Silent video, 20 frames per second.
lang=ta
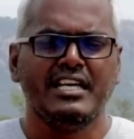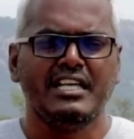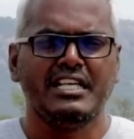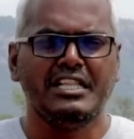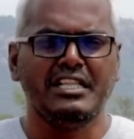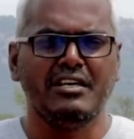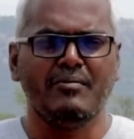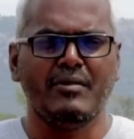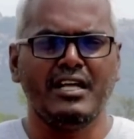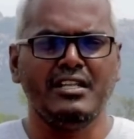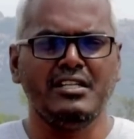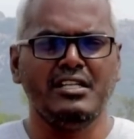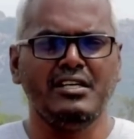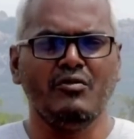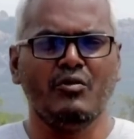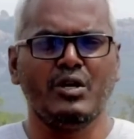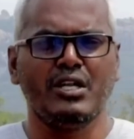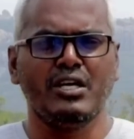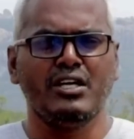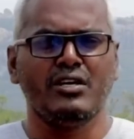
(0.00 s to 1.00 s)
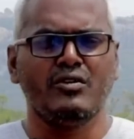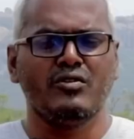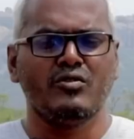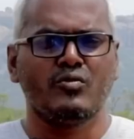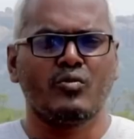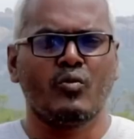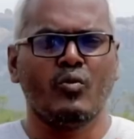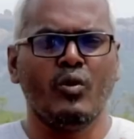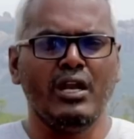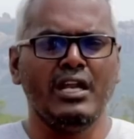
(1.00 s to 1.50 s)
இந்த மாதிரி ஒரு
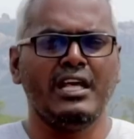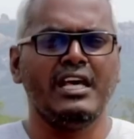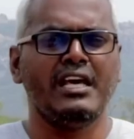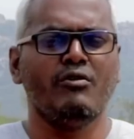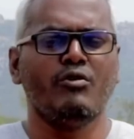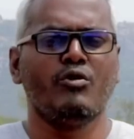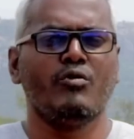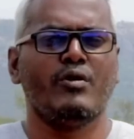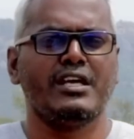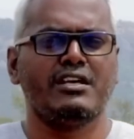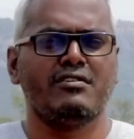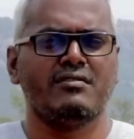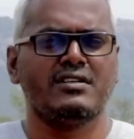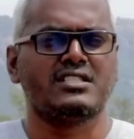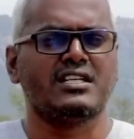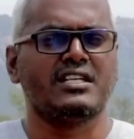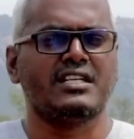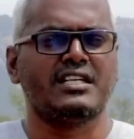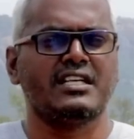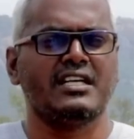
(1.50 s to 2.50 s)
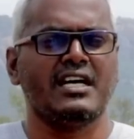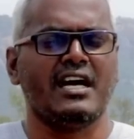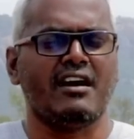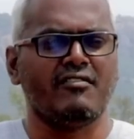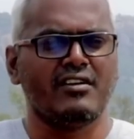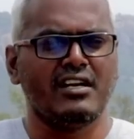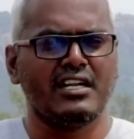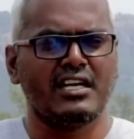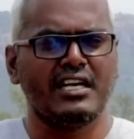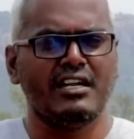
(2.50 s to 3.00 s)
கொள்கையை உருவாக்கி வச்சுக்கிட்டு
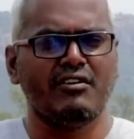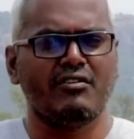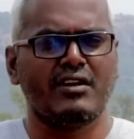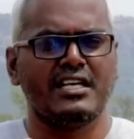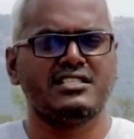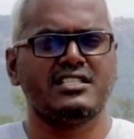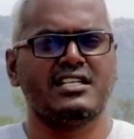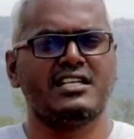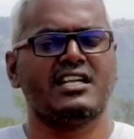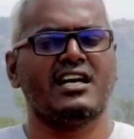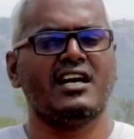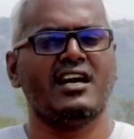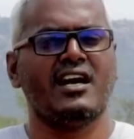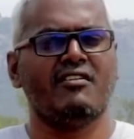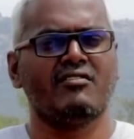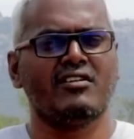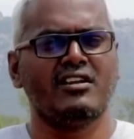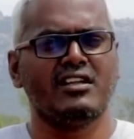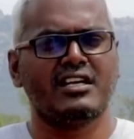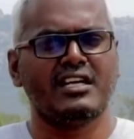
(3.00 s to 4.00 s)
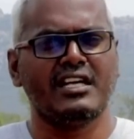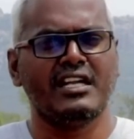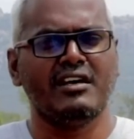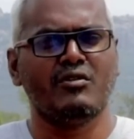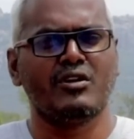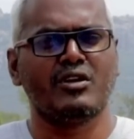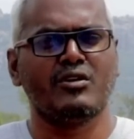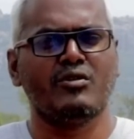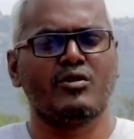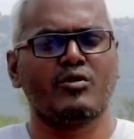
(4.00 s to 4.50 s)
அவங்களுக்குன்னே ஒரு அஜெண்டா அவங்களுக்குன்னே
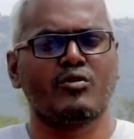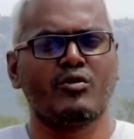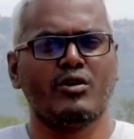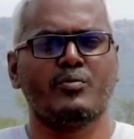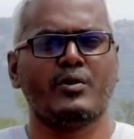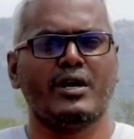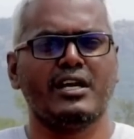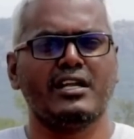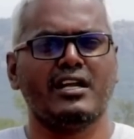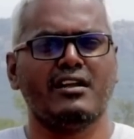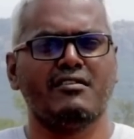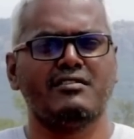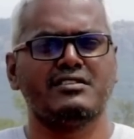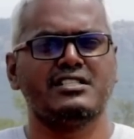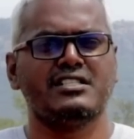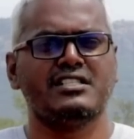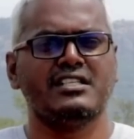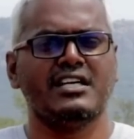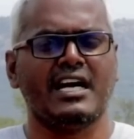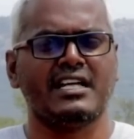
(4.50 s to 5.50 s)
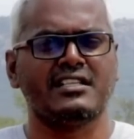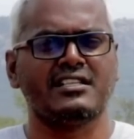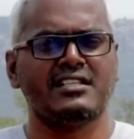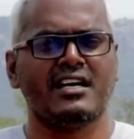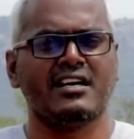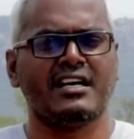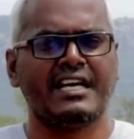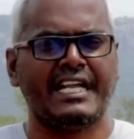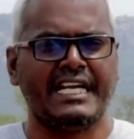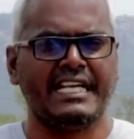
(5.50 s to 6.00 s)
ஒரு ஒரு கோட்பாடுகளை வச்சுட்டு
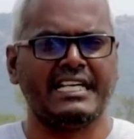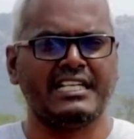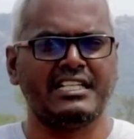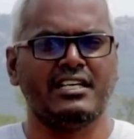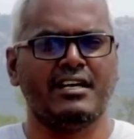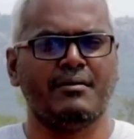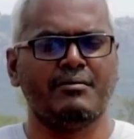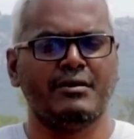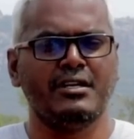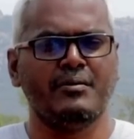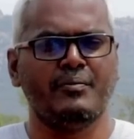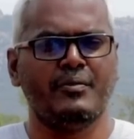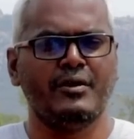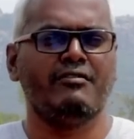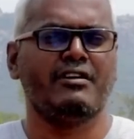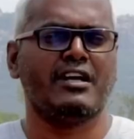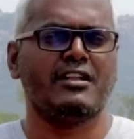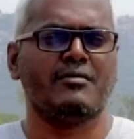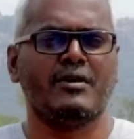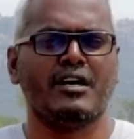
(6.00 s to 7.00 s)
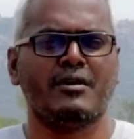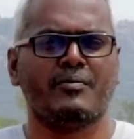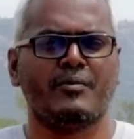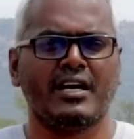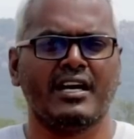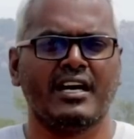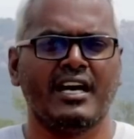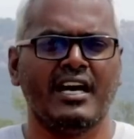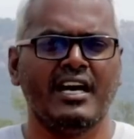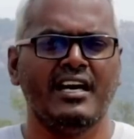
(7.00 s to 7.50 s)
அதுதான் கரெக்டு அப்படின்னு பிடிவாதமாக
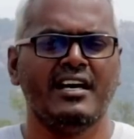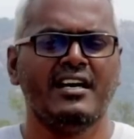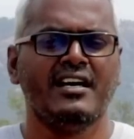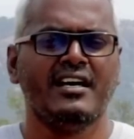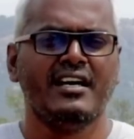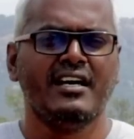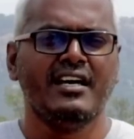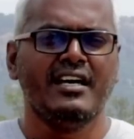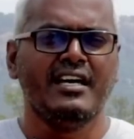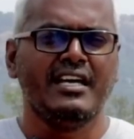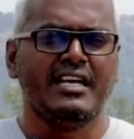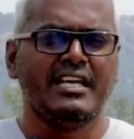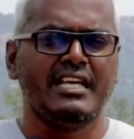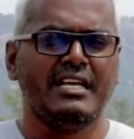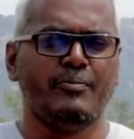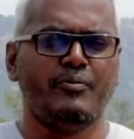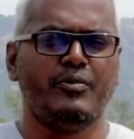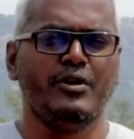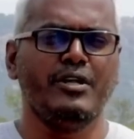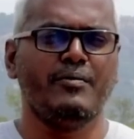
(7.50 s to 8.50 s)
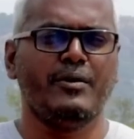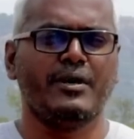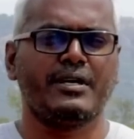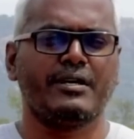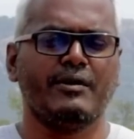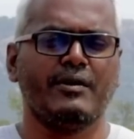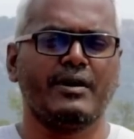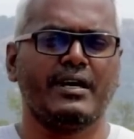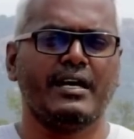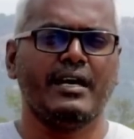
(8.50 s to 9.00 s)
இருப்பாங்க
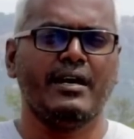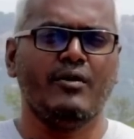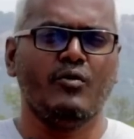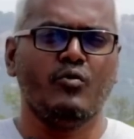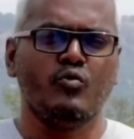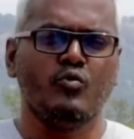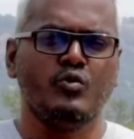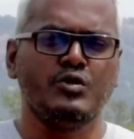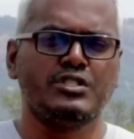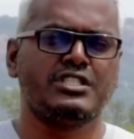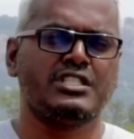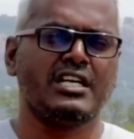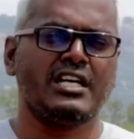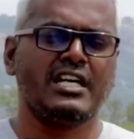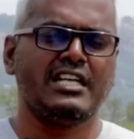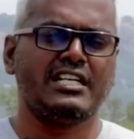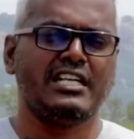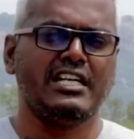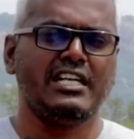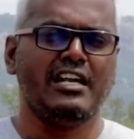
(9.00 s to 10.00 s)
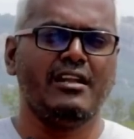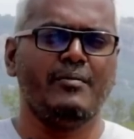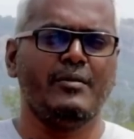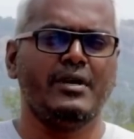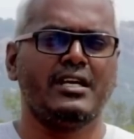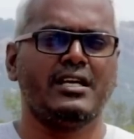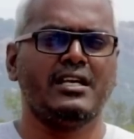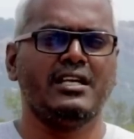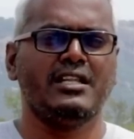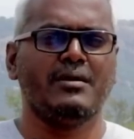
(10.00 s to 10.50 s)
இப்படிப்பட்டவங்க உச்சகட்ட
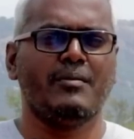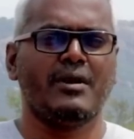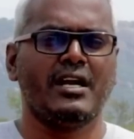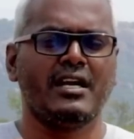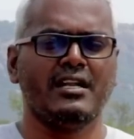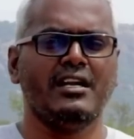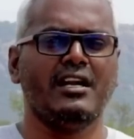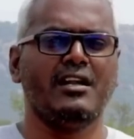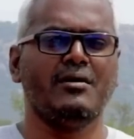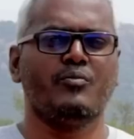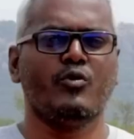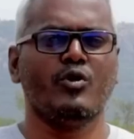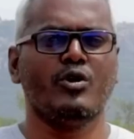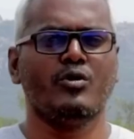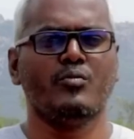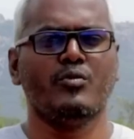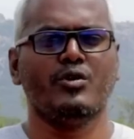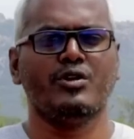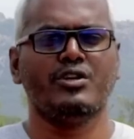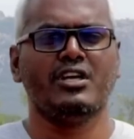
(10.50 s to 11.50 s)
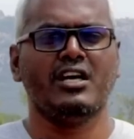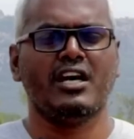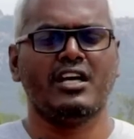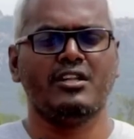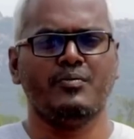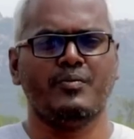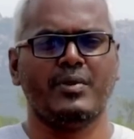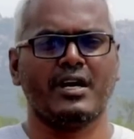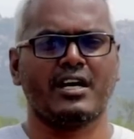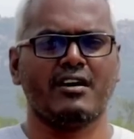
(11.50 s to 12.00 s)
நிலைமைக்கு இந்த மனநிலை போகும்போது
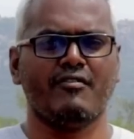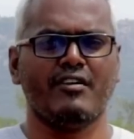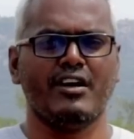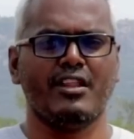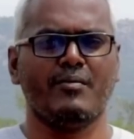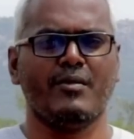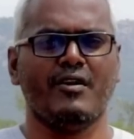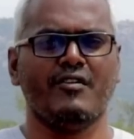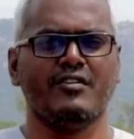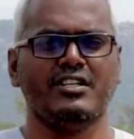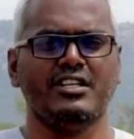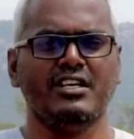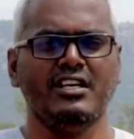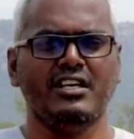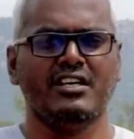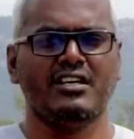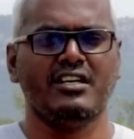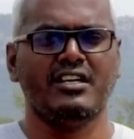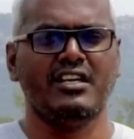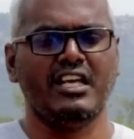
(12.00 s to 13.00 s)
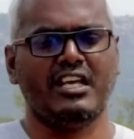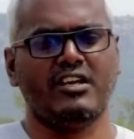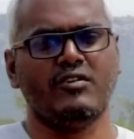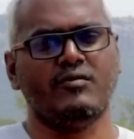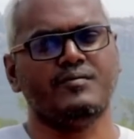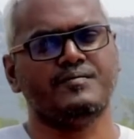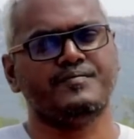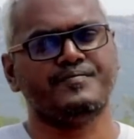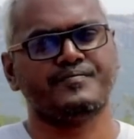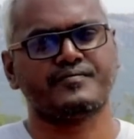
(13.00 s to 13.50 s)
அது பக்கவாதமாக வந்து நிற்கும்